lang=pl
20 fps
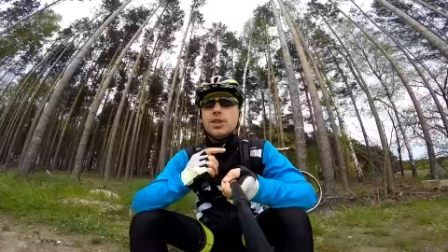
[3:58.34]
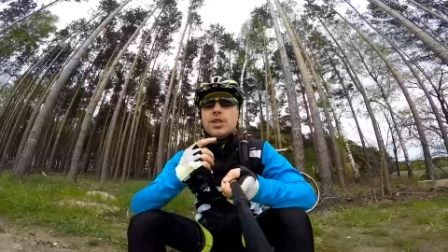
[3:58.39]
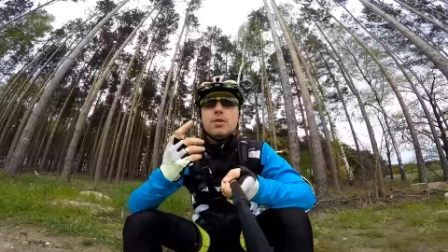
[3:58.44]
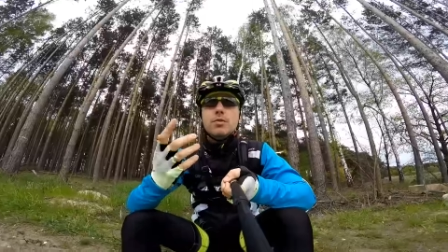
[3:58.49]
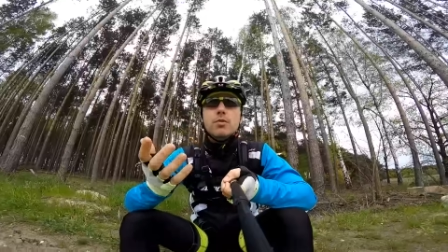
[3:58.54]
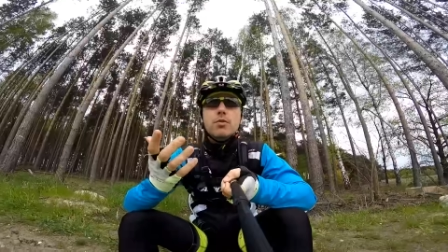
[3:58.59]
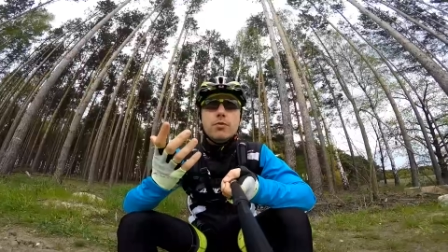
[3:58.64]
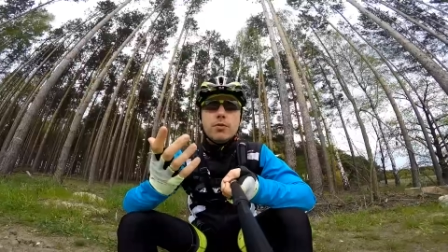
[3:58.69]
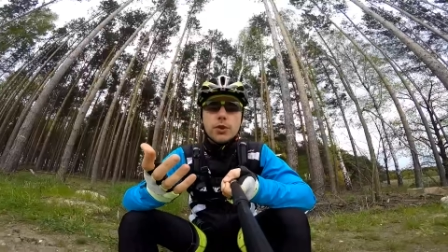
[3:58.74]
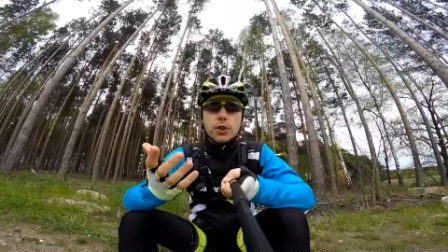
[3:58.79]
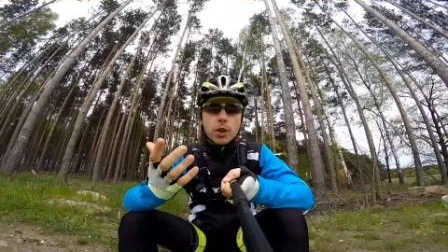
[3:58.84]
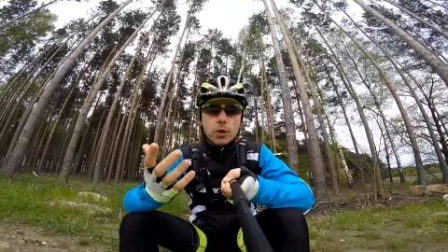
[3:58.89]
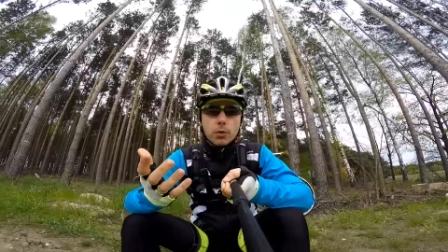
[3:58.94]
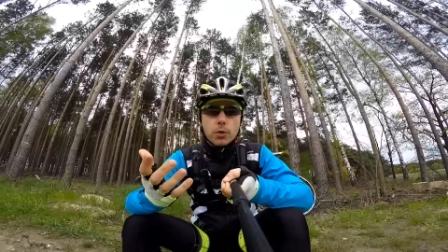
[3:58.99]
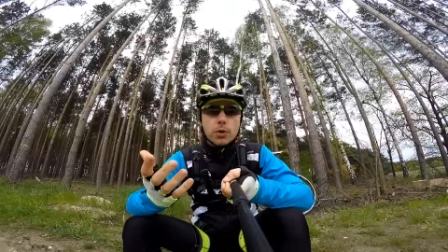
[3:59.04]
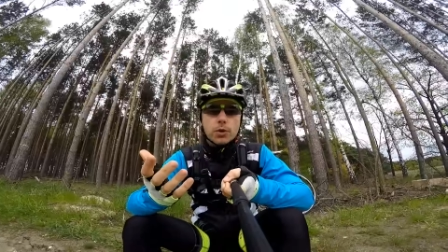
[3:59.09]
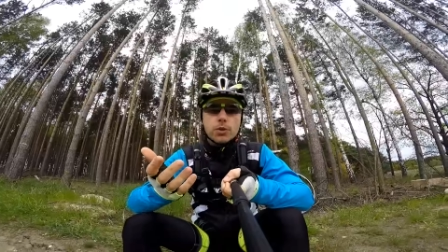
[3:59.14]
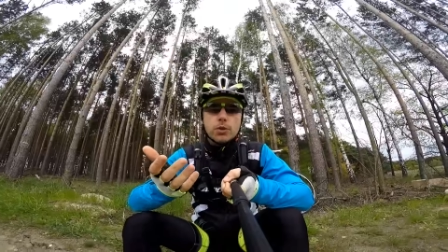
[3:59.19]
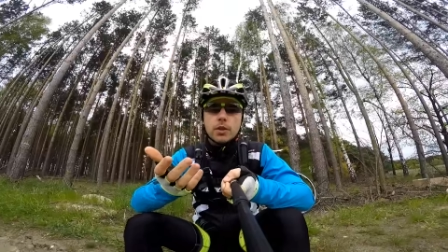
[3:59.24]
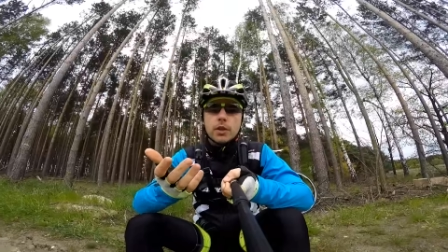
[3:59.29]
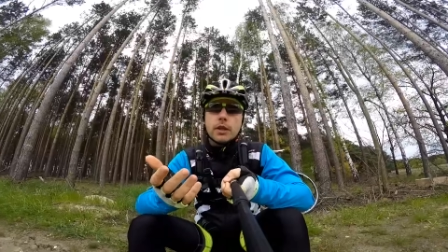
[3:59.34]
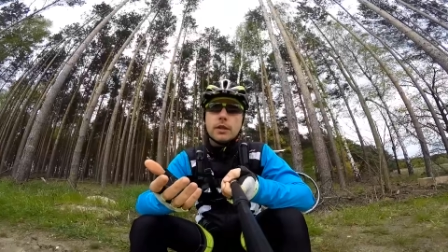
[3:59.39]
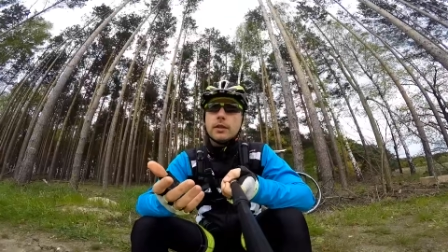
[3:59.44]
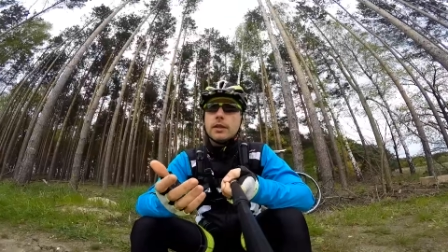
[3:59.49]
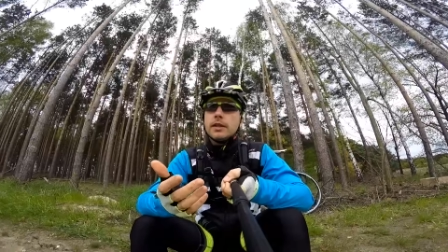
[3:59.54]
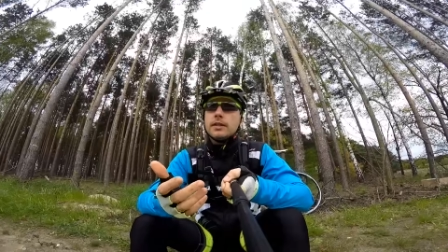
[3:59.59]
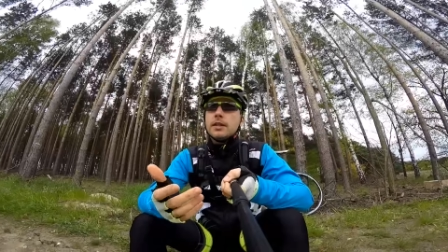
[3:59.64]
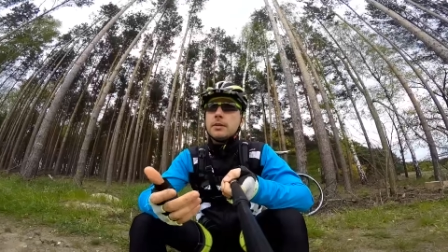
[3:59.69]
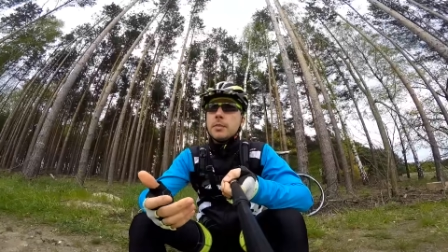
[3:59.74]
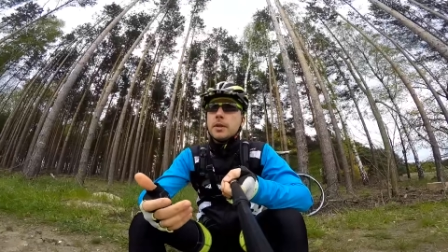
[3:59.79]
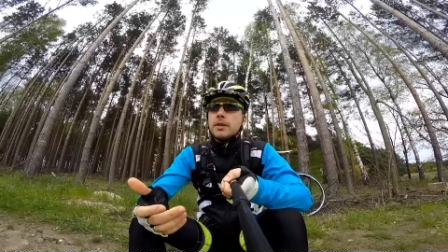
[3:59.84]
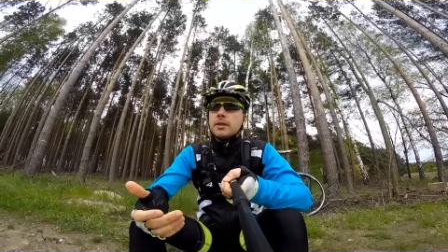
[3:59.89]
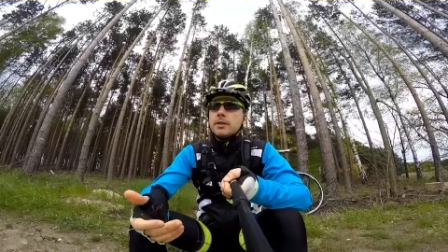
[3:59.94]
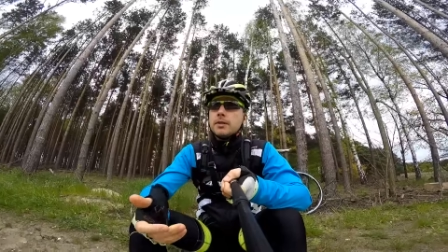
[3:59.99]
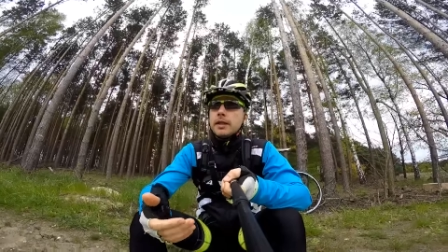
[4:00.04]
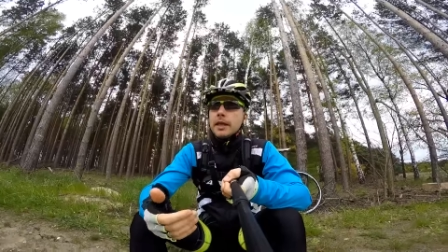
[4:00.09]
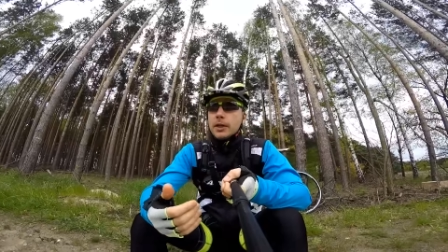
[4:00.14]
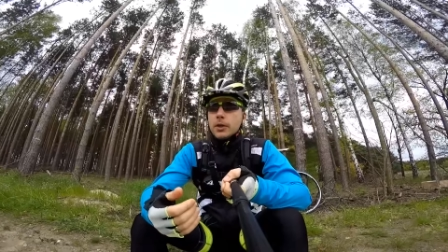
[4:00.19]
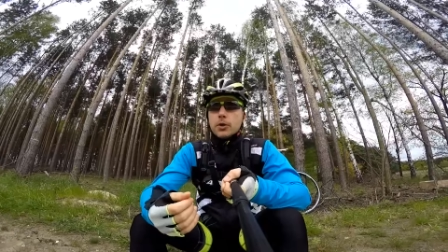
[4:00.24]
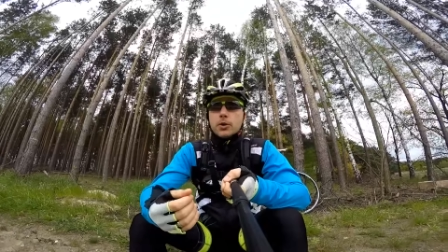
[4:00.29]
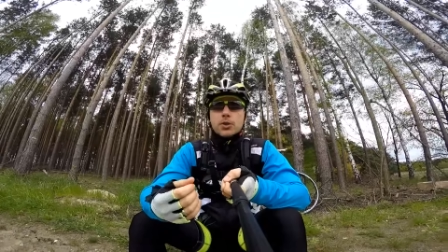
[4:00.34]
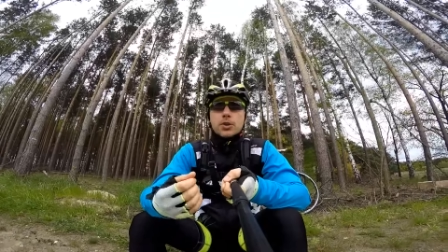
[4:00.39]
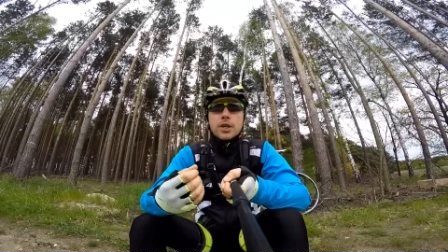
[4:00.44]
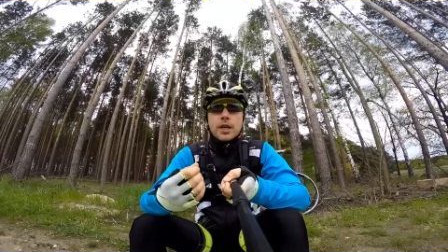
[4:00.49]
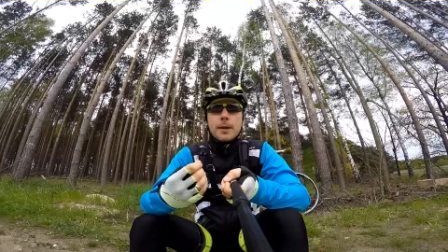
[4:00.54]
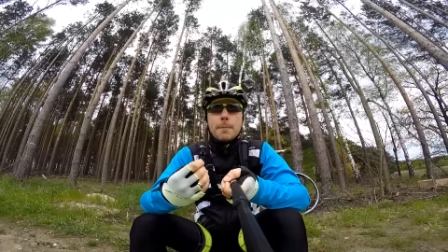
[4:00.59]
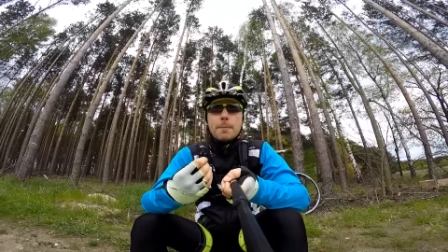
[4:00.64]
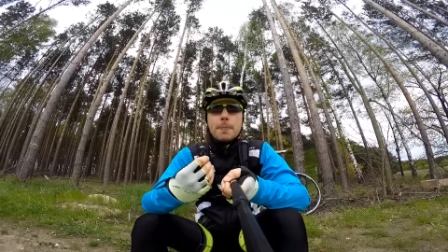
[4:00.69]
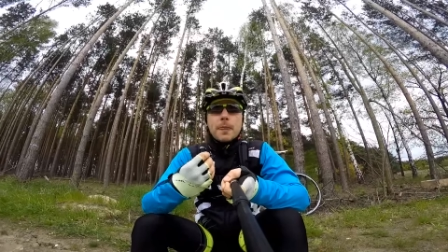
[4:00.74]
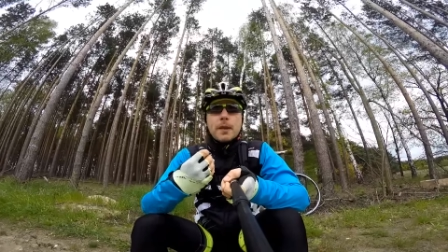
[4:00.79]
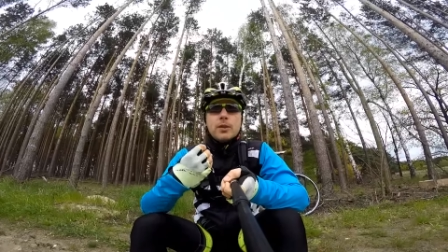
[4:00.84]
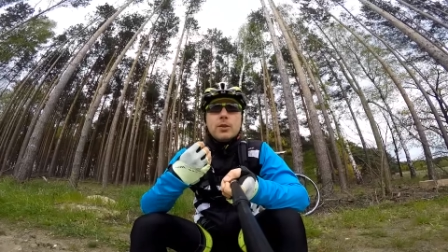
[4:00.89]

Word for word: i nie mówi się głośno na, na temat tego, że